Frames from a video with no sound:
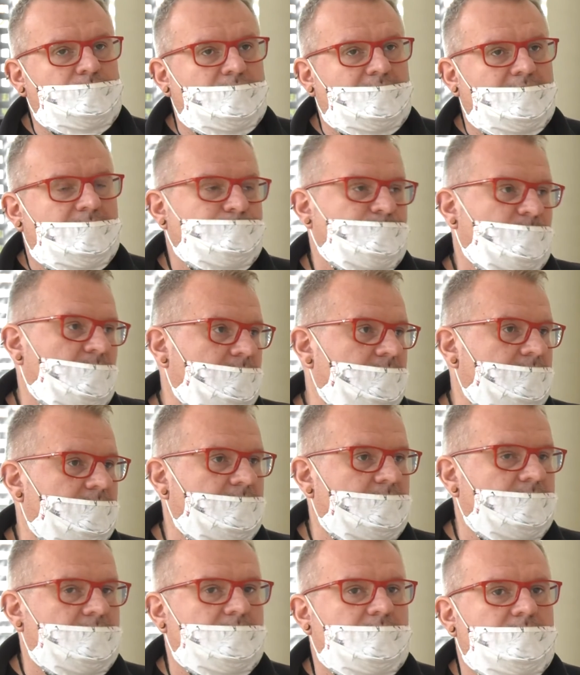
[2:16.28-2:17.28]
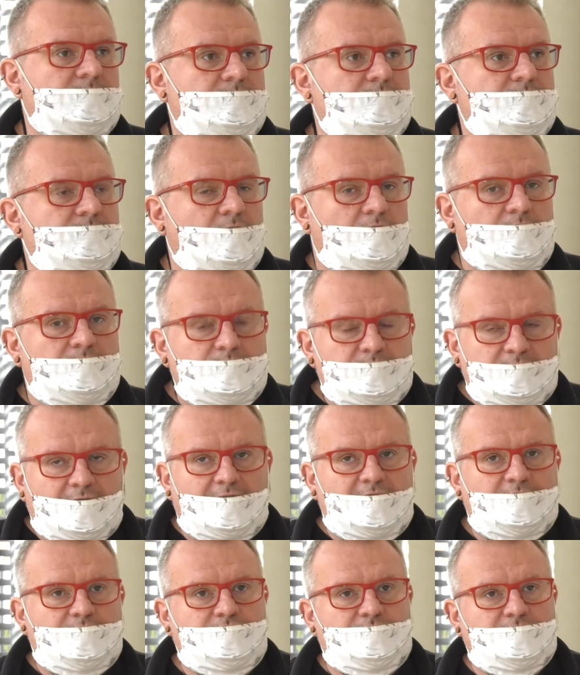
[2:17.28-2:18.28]
które e, no,
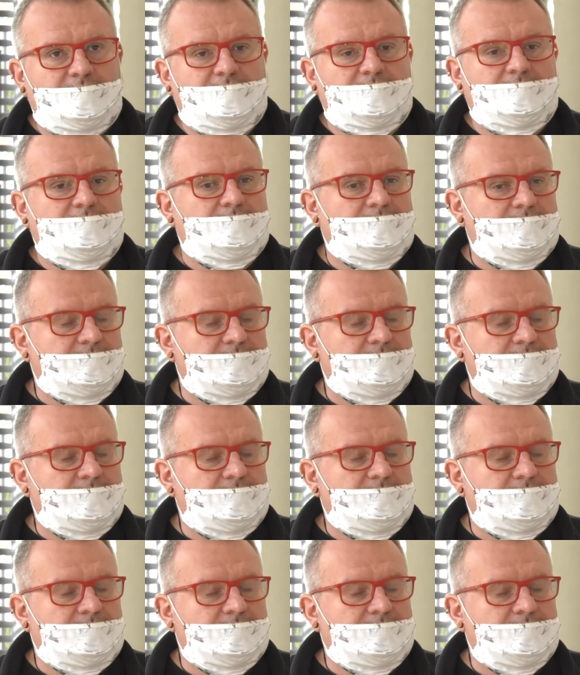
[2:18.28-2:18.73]
należy e,